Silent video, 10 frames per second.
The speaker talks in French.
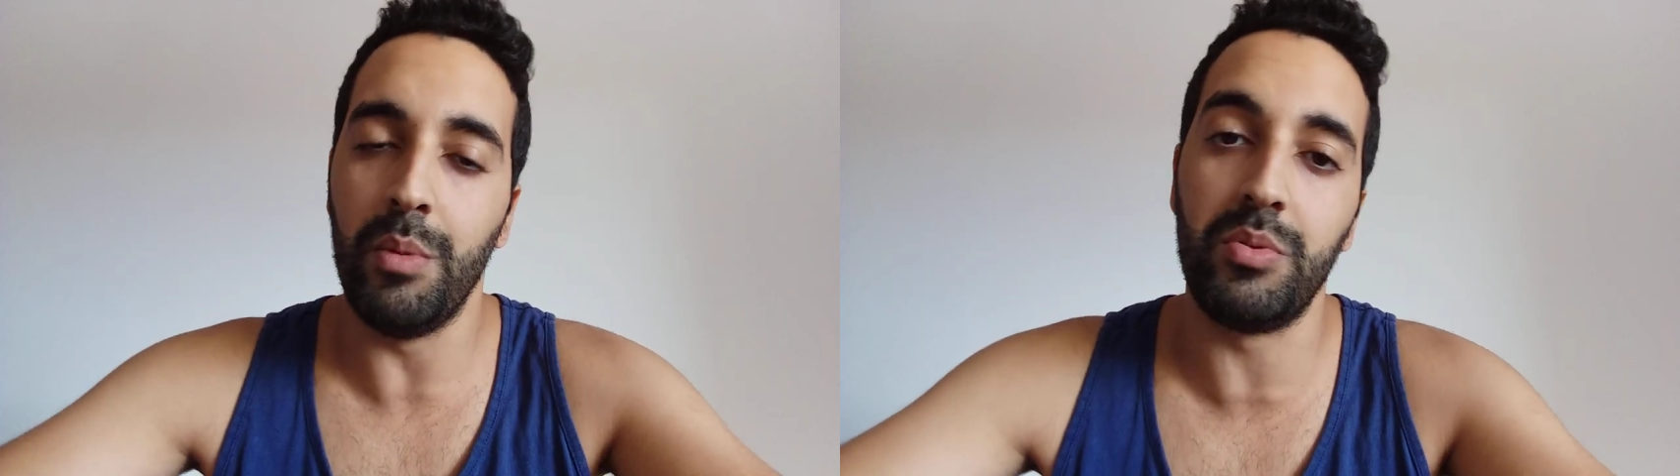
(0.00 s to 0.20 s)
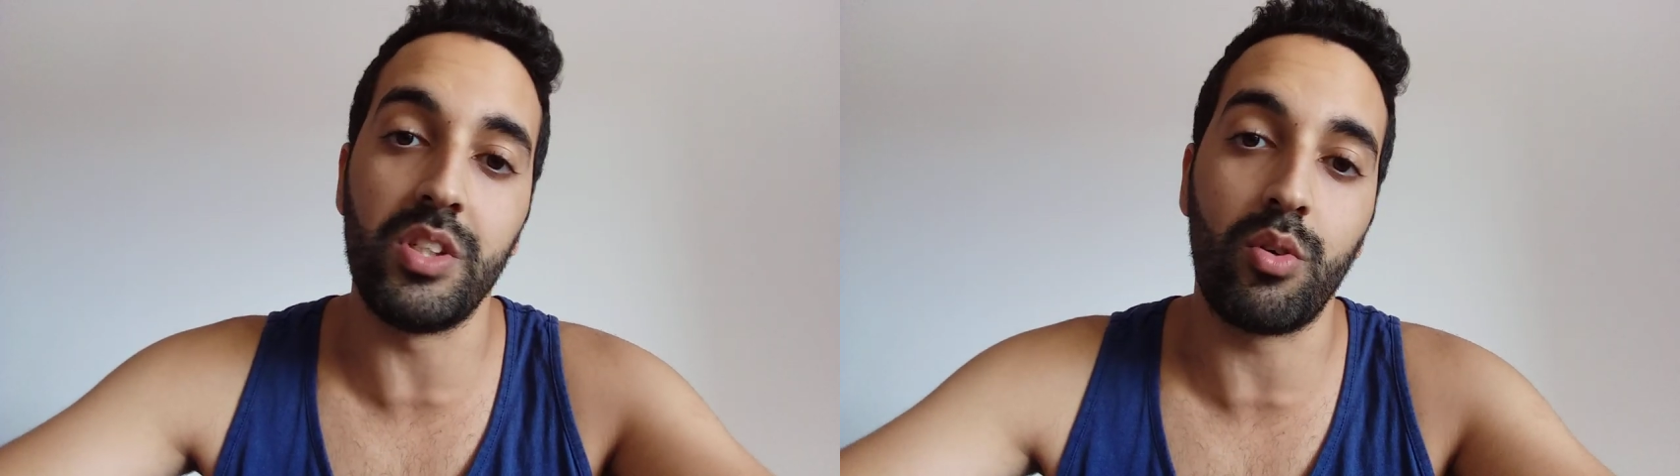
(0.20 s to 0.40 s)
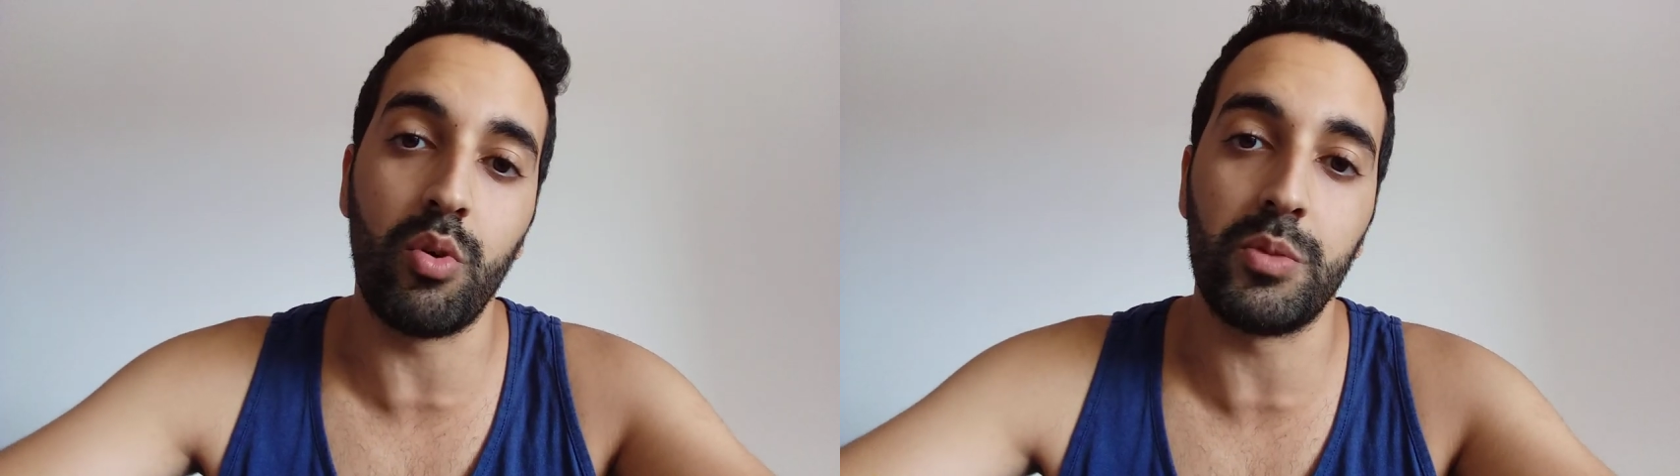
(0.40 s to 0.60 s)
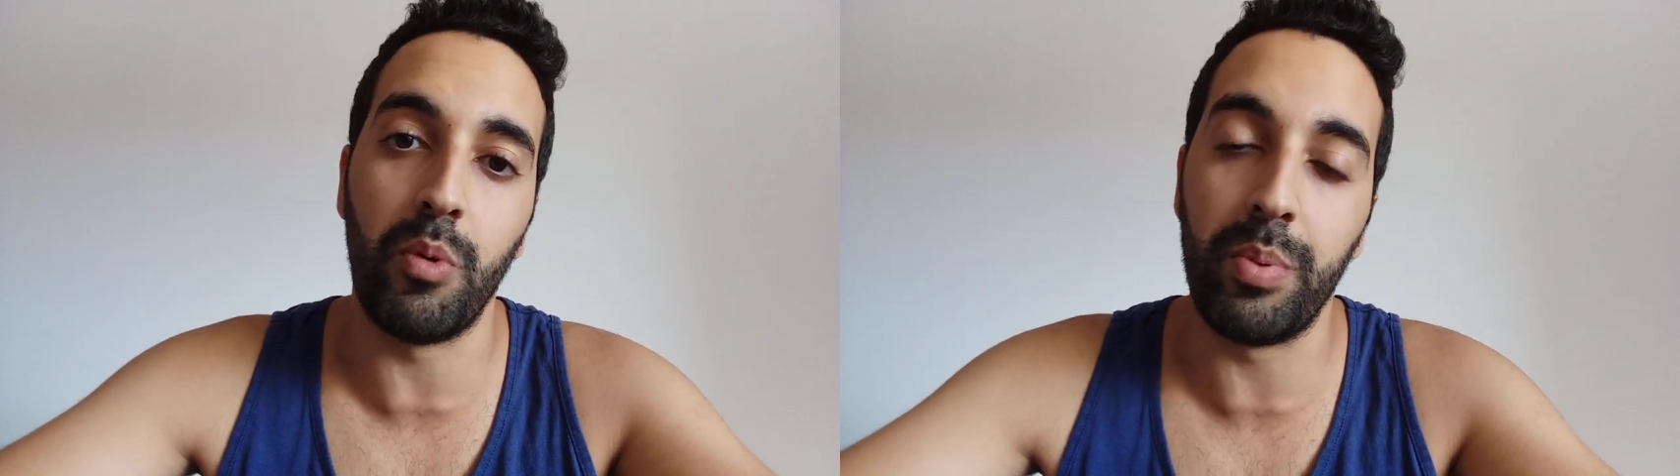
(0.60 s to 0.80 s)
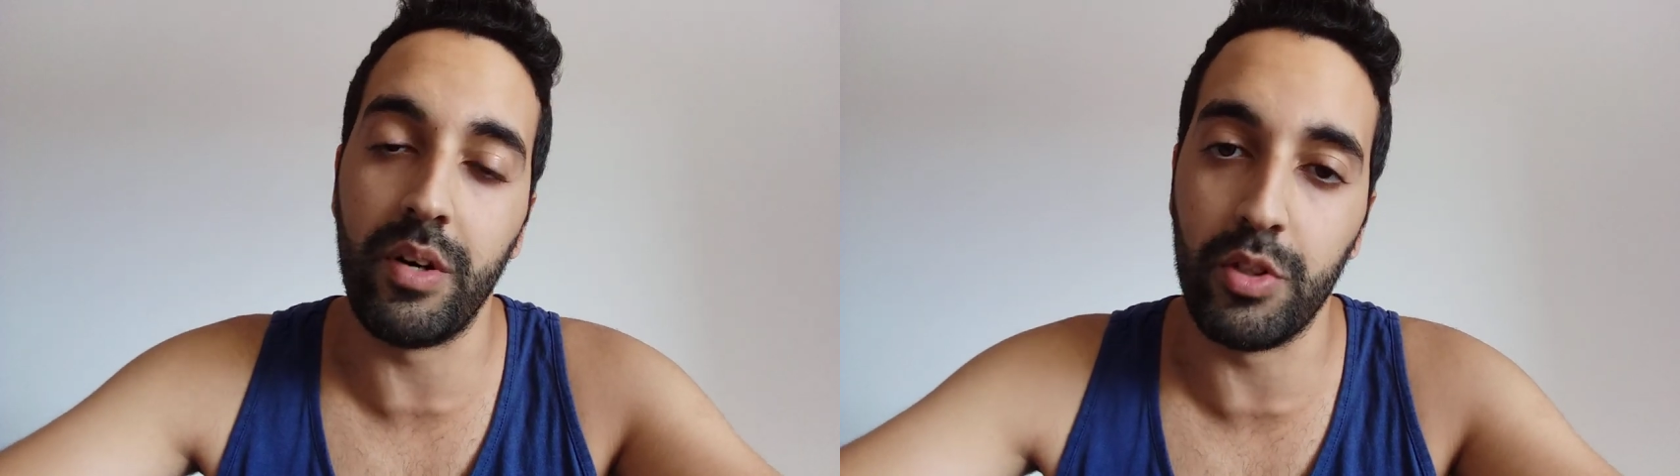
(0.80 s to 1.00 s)
Même si ça ne
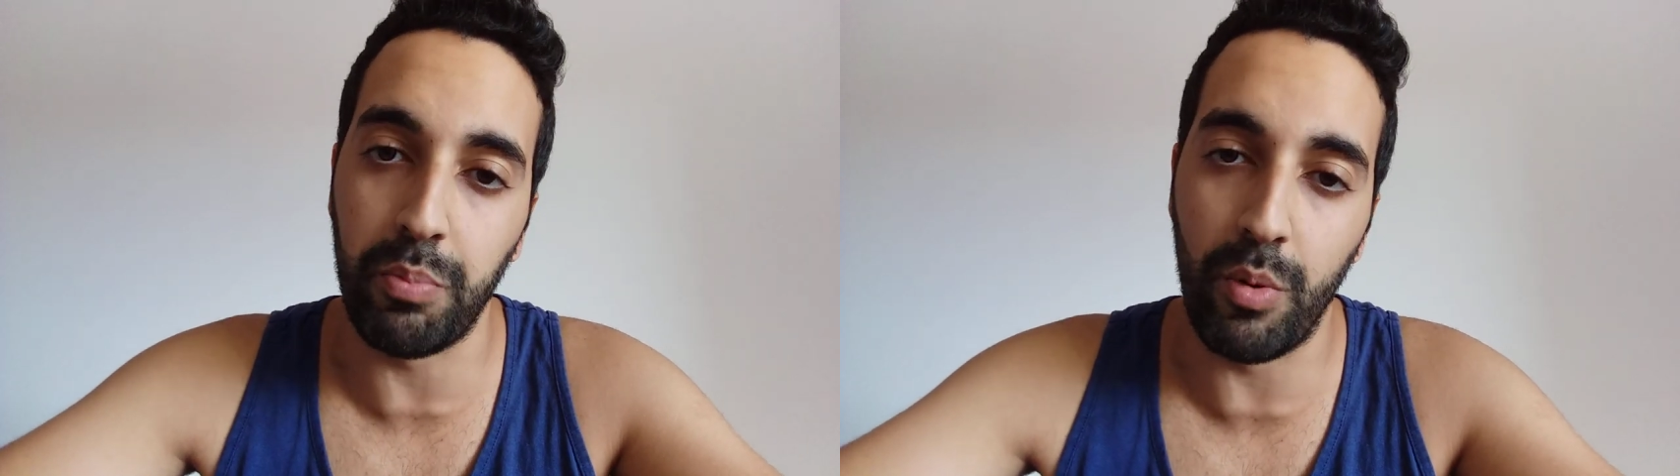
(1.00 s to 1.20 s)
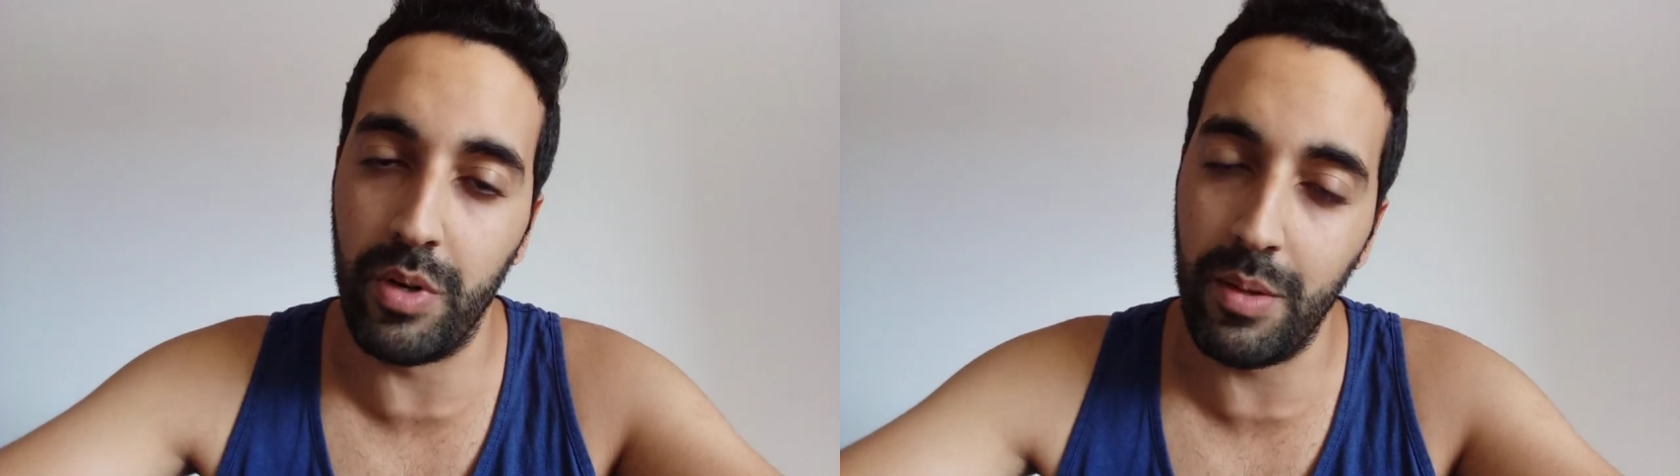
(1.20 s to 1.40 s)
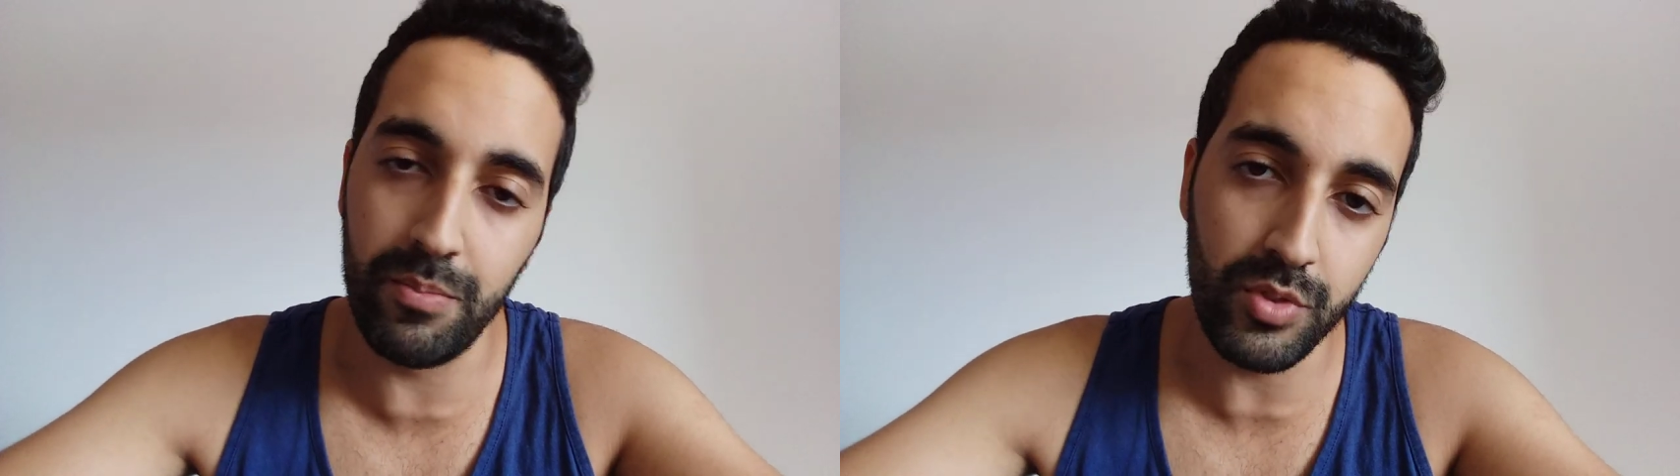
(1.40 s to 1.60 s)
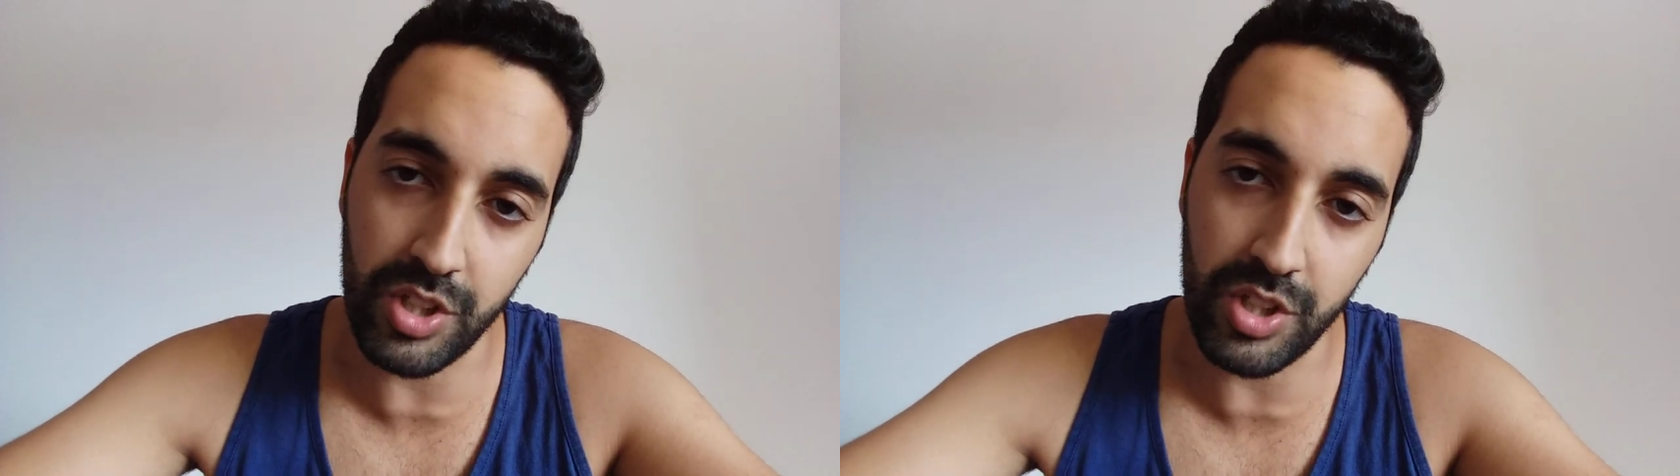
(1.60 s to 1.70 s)
correspond pas à votre problème,